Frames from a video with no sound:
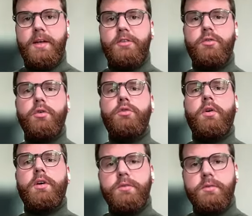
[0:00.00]
la
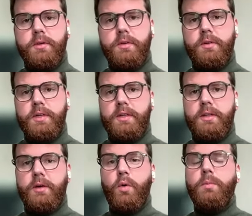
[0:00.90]
structuration des,
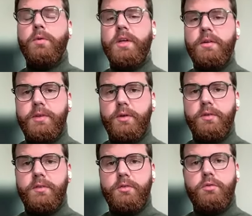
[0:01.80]
des, gros modèles
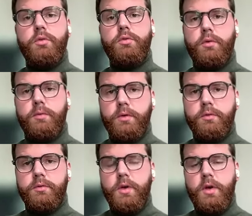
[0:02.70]
financiers, surtout en
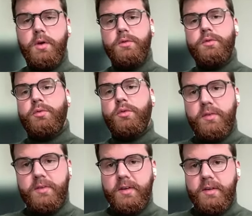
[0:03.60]
France. Donc,
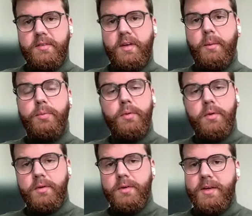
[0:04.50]
c'est un
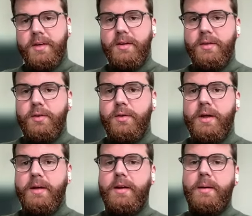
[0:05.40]
peu
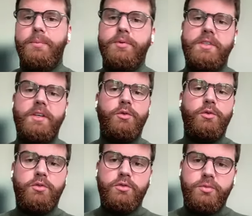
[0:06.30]
la, petite
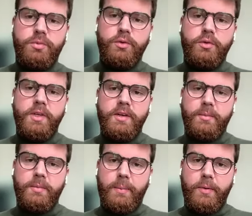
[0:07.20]
introduction que je peux donner euh,
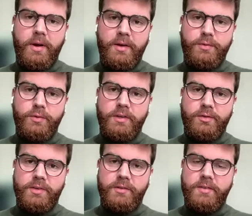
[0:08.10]
par rapport à la
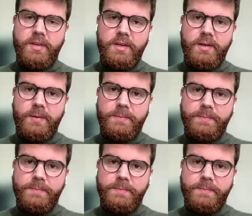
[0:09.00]
fondation d'Investalif.